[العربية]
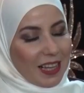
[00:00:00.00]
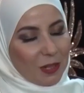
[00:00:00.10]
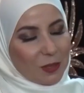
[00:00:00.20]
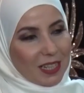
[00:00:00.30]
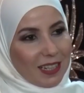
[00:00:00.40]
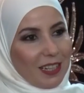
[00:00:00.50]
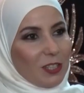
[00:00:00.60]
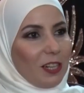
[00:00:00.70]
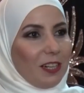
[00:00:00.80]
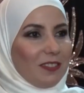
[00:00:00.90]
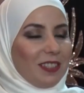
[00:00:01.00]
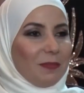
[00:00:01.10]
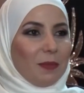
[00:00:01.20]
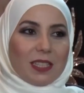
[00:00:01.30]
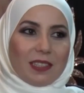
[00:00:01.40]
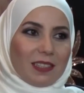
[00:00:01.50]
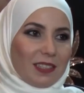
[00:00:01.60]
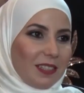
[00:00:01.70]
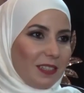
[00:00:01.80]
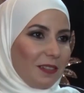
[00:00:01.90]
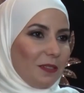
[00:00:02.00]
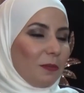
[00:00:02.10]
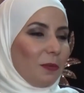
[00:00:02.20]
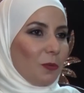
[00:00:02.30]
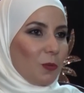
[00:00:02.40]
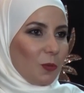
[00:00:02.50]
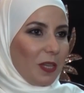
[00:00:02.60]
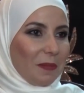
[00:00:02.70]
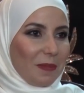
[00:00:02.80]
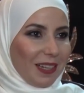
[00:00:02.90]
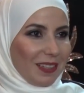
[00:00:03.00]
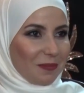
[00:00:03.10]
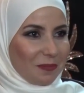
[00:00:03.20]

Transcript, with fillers: اهلا وسهلا شرفتي انبسطت كثير بوجودك معي